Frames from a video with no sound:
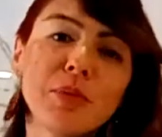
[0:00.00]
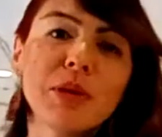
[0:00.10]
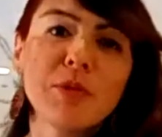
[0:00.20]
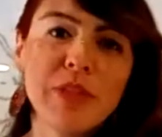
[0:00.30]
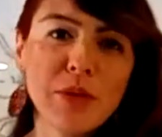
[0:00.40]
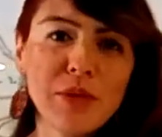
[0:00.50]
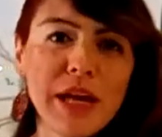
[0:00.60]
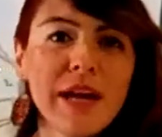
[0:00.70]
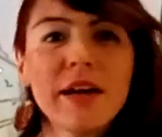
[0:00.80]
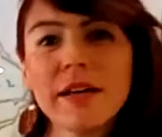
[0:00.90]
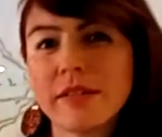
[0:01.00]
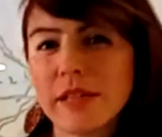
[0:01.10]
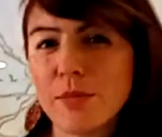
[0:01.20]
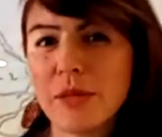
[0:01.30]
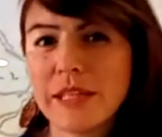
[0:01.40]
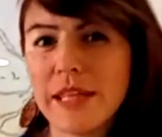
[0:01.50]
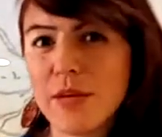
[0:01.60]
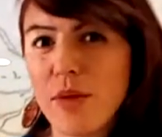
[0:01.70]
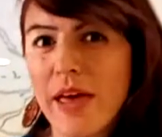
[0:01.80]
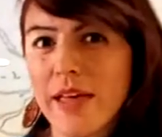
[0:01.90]
podemos dar una respuesta
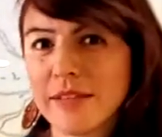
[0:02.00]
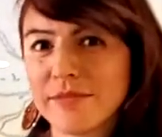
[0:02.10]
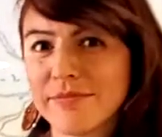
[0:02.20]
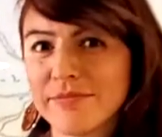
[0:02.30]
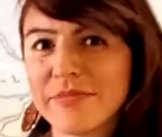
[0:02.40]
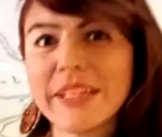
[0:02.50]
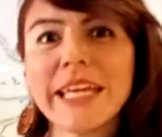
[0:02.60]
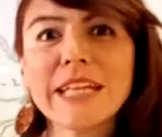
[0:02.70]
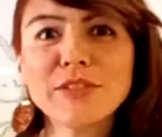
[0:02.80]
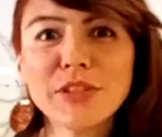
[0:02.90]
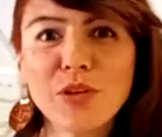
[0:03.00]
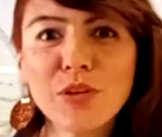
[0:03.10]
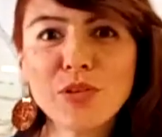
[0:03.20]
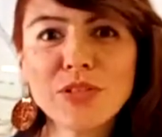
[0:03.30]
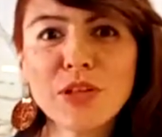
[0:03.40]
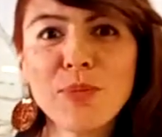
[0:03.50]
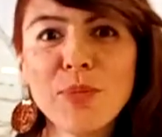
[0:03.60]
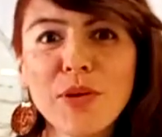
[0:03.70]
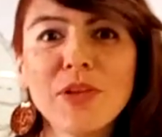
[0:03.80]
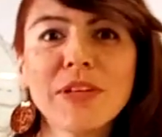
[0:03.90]
adecuada. Eso se conoce
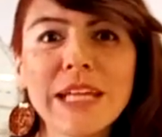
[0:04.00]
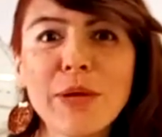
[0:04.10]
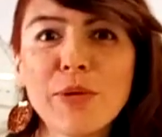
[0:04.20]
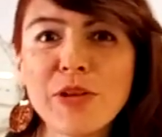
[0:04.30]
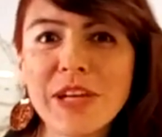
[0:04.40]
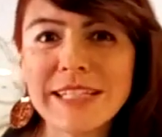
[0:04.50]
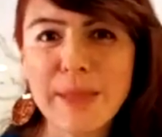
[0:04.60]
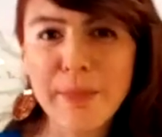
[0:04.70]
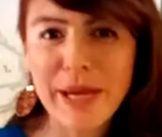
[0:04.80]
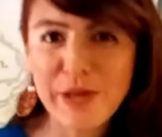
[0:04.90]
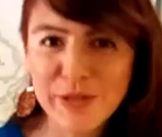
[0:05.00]
como neuronas espejo.